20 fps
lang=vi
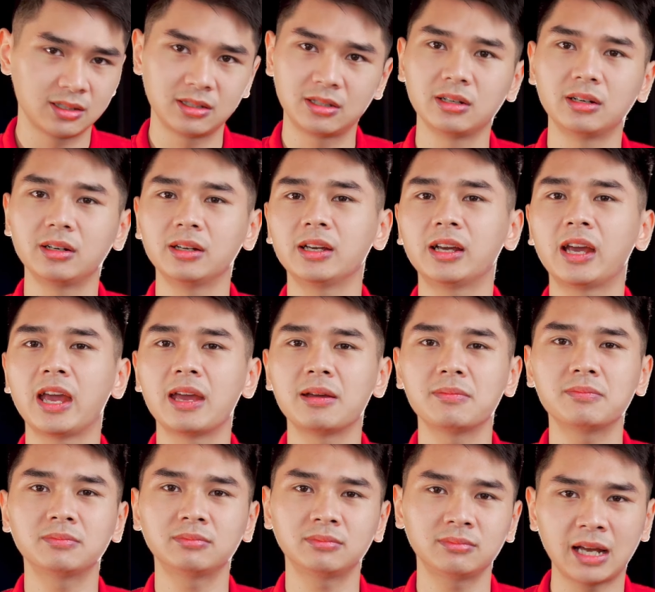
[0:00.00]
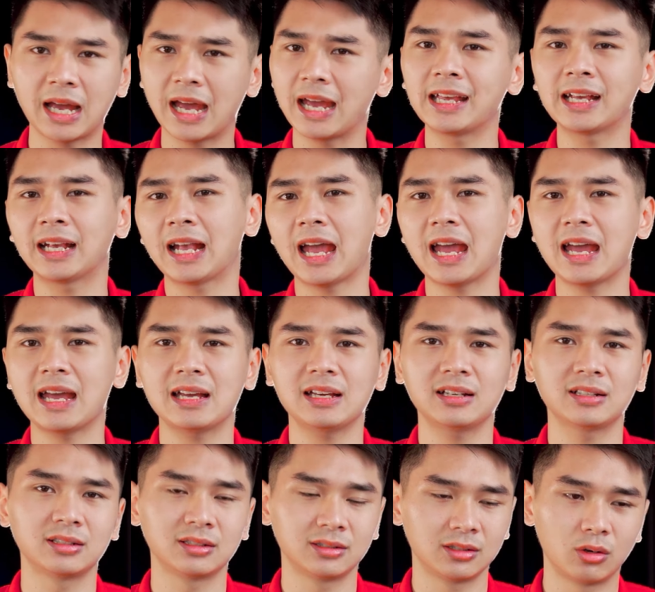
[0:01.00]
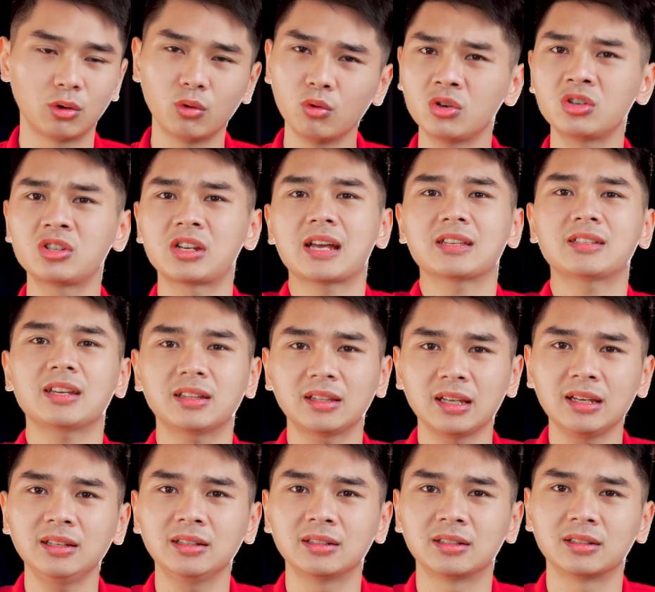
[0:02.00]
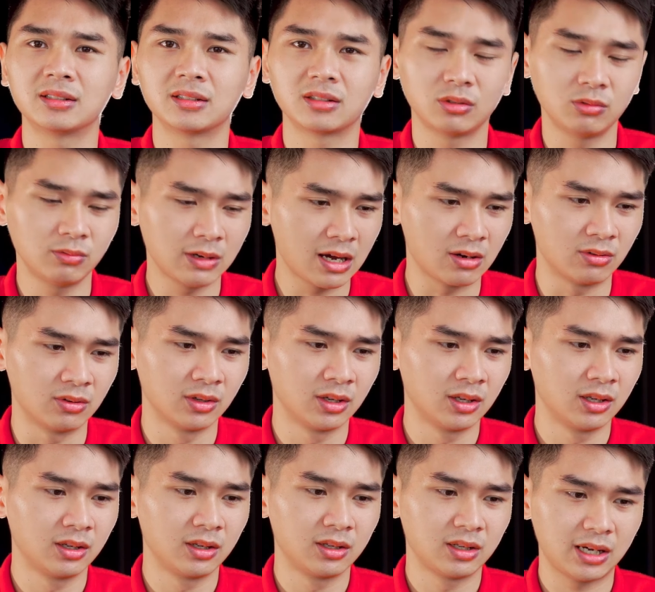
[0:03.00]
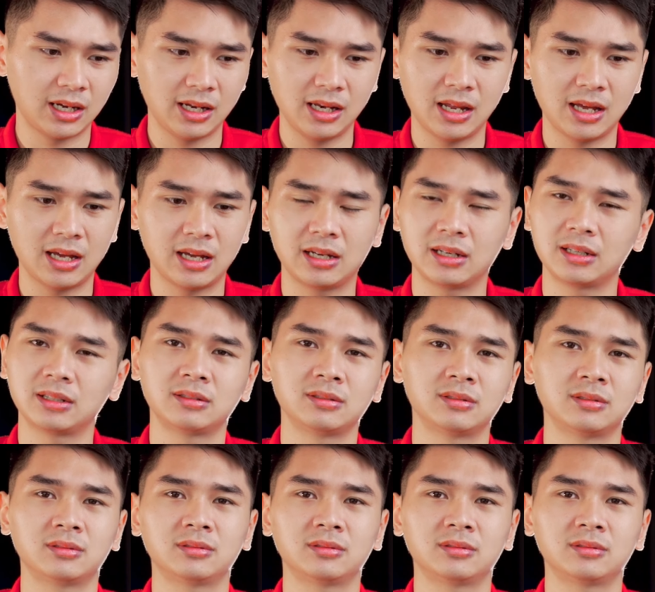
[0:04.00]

chơi game 2K ultra setting đúng nào hay là